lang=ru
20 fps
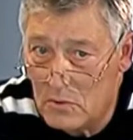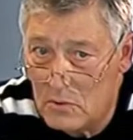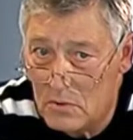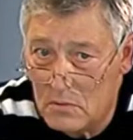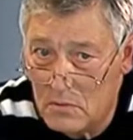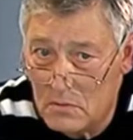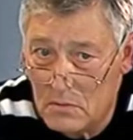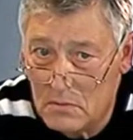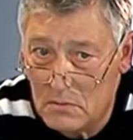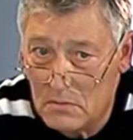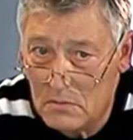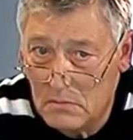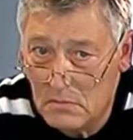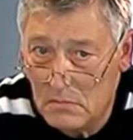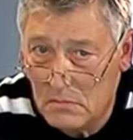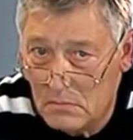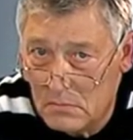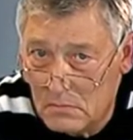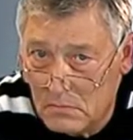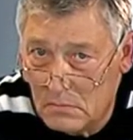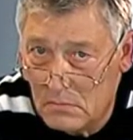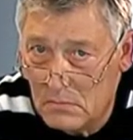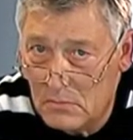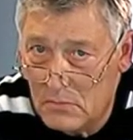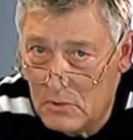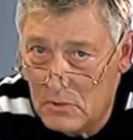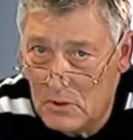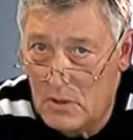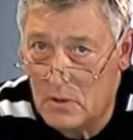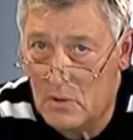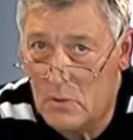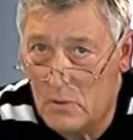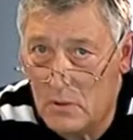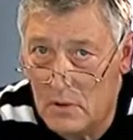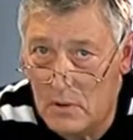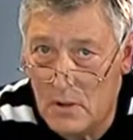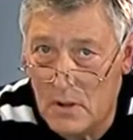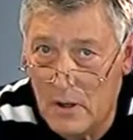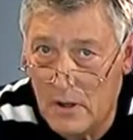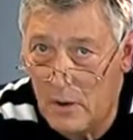что
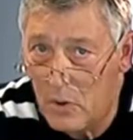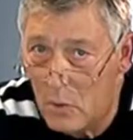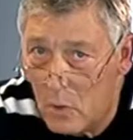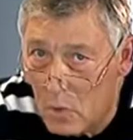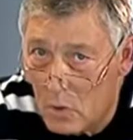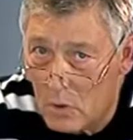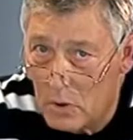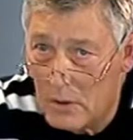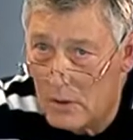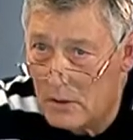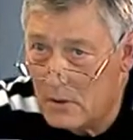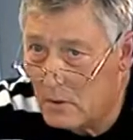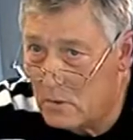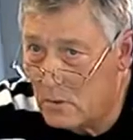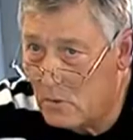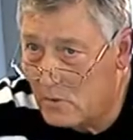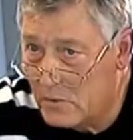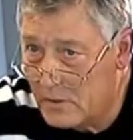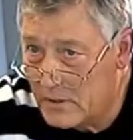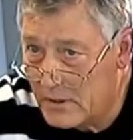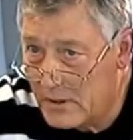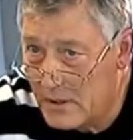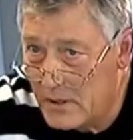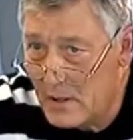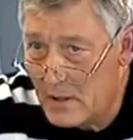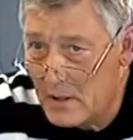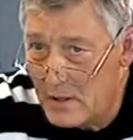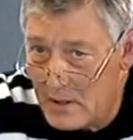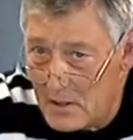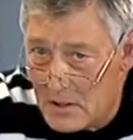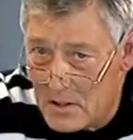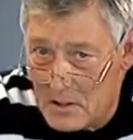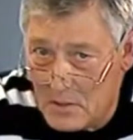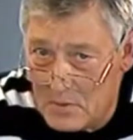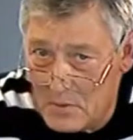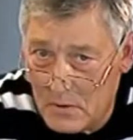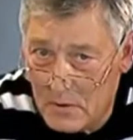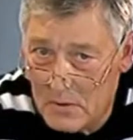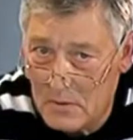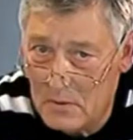какой-то ореола, какого-то
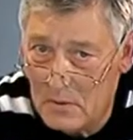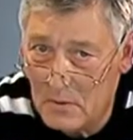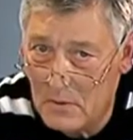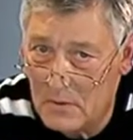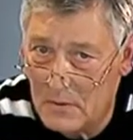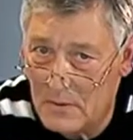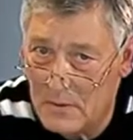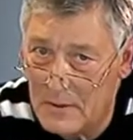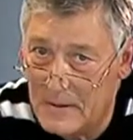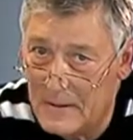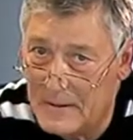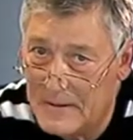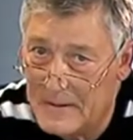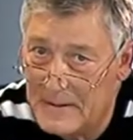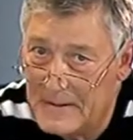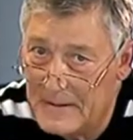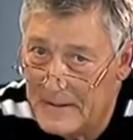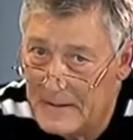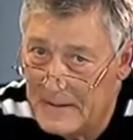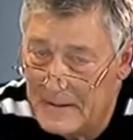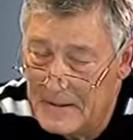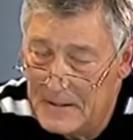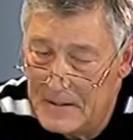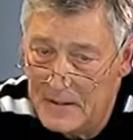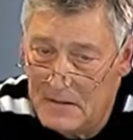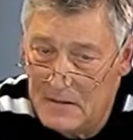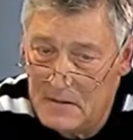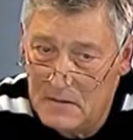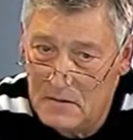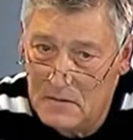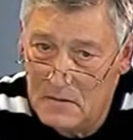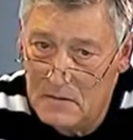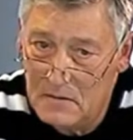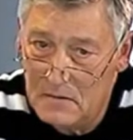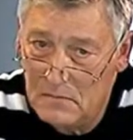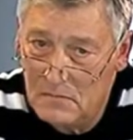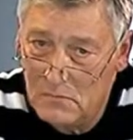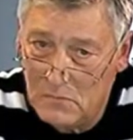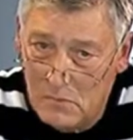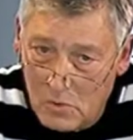героизма, какого-то
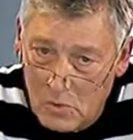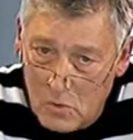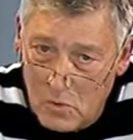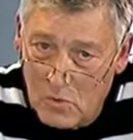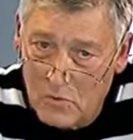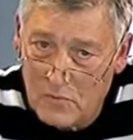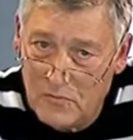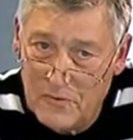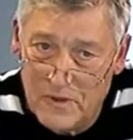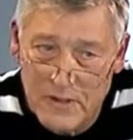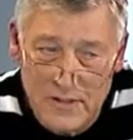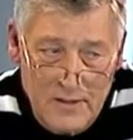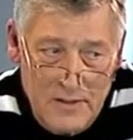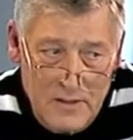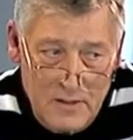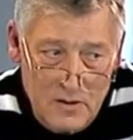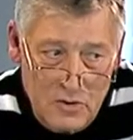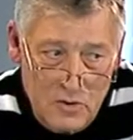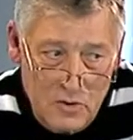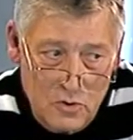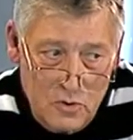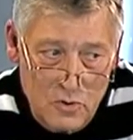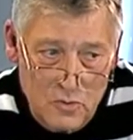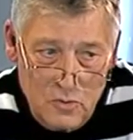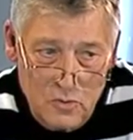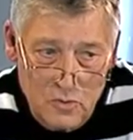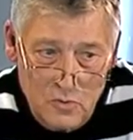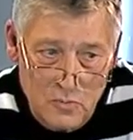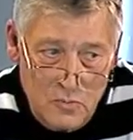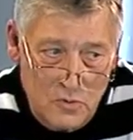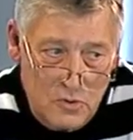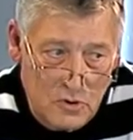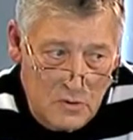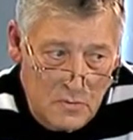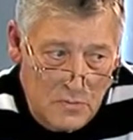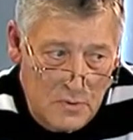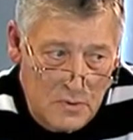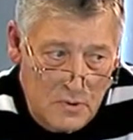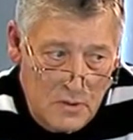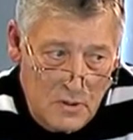э, другого фактора не чувствует. Может
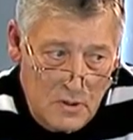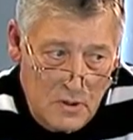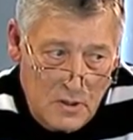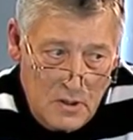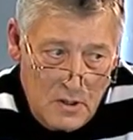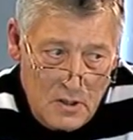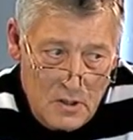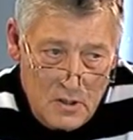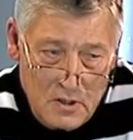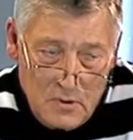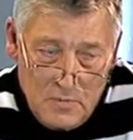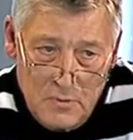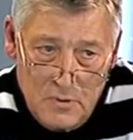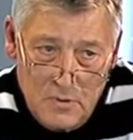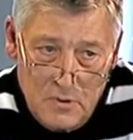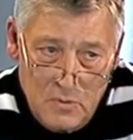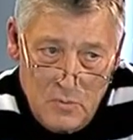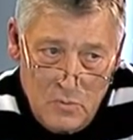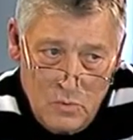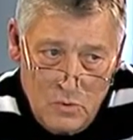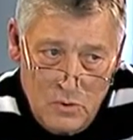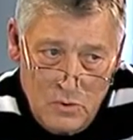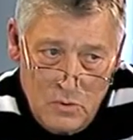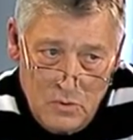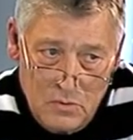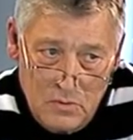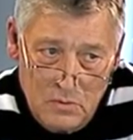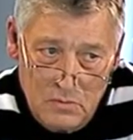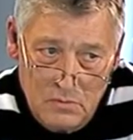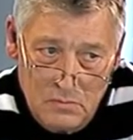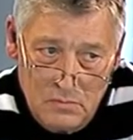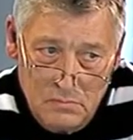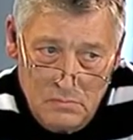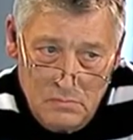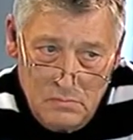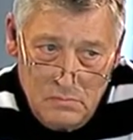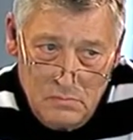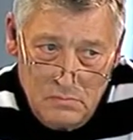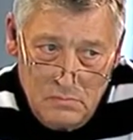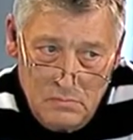быть, потому что
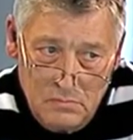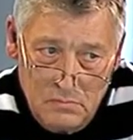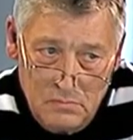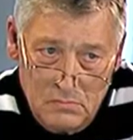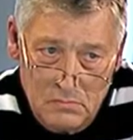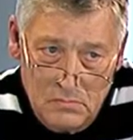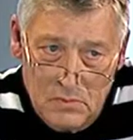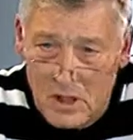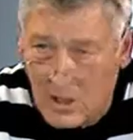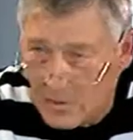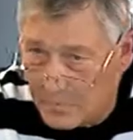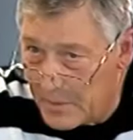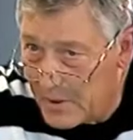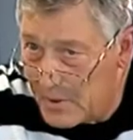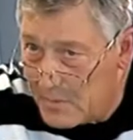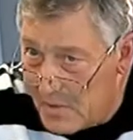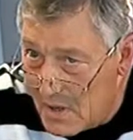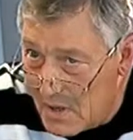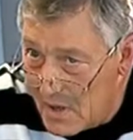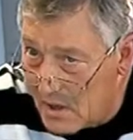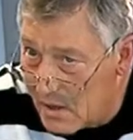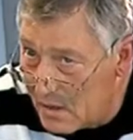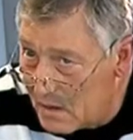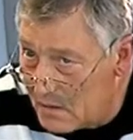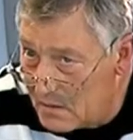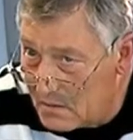нет премьера